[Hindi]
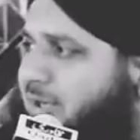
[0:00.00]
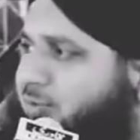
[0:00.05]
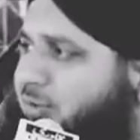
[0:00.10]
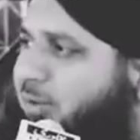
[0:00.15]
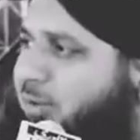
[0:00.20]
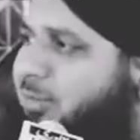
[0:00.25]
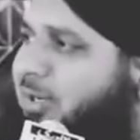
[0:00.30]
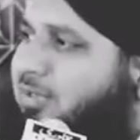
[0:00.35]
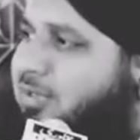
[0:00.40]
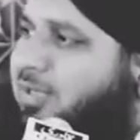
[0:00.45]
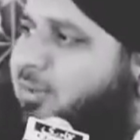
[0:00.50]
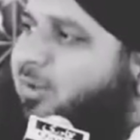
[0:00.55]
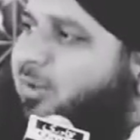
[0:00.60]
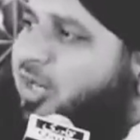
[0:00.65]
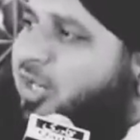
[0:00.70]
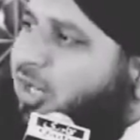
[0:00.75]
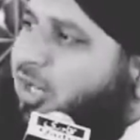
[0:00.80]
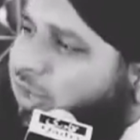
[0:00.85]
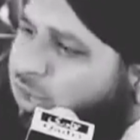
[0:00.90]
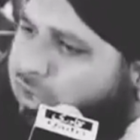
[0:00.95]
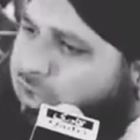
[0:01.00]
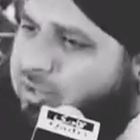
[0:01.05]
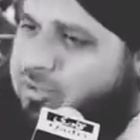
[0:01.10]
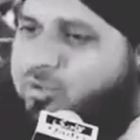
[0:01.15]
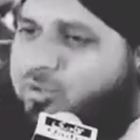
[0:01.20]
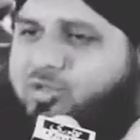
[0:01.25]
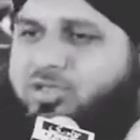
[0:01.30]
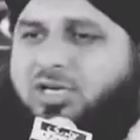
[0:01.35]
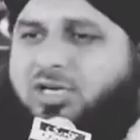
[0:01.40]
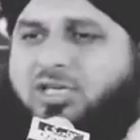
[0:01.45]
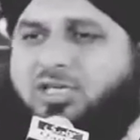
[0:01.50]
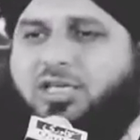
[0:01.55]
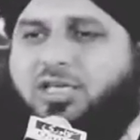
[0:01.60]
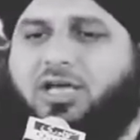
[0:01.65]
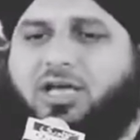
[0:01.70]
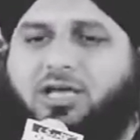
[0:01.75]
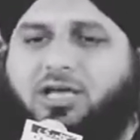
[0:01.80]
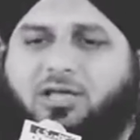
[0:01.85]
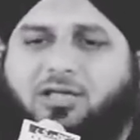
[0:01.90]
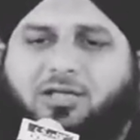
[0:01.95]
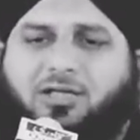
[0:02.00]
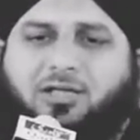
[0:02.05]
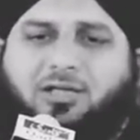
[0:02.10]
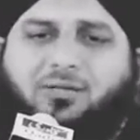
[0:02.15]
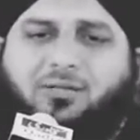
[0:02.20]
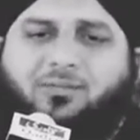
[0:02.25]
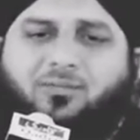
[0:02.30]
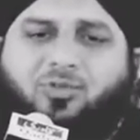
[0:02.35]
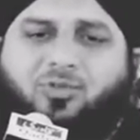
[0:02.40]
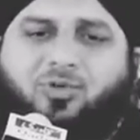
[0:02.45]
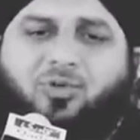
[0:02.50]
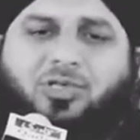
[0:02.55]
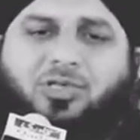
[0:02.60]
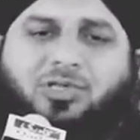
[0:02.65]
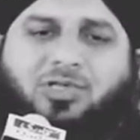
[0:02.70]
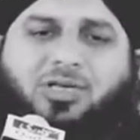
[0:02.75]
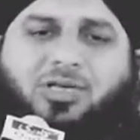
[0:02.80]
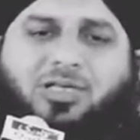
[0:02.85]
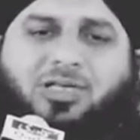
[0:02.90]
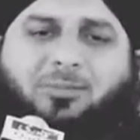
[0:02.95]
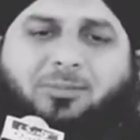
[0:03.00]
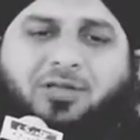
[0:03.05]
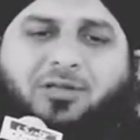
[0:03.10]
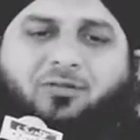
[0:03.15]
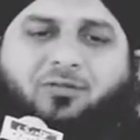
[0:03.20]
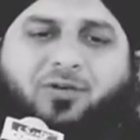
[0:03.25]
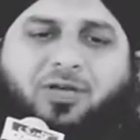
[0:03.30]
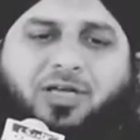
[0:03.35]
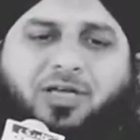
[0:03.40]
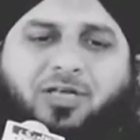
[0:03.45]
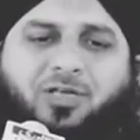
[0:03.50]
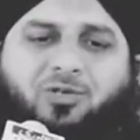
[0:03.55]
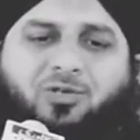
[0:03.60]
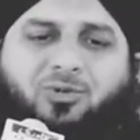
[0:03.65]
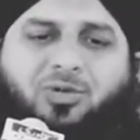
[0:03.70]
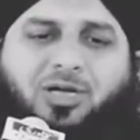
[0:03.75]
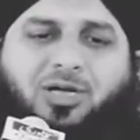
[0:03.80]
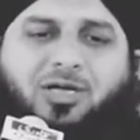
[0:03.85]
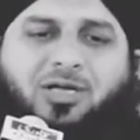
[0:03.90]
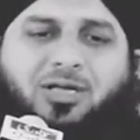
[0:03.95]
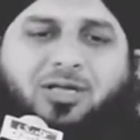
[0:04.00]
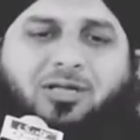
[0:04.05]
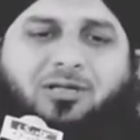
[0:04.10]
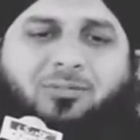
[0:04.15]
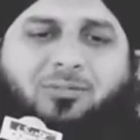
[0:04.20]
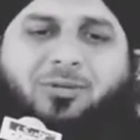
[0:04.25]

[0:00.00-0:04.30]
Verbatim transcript: फरमाते मैंने और गुसल किया थोड़ी देर के बाद फारिग हुआ तो